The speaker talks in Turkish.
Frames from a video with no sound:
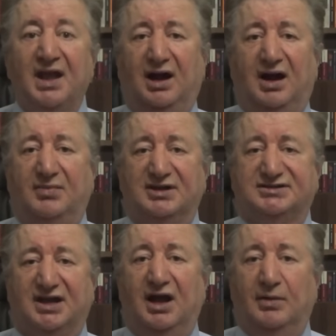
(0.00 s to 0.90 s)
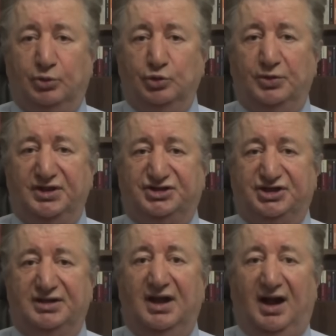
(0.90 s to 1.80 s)
Hamas'a bunun
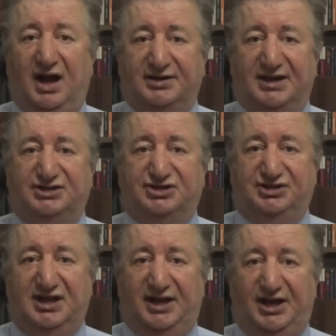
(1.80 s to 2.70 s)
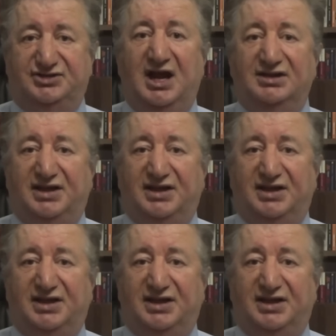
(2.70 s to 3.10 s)
için araç, gereç,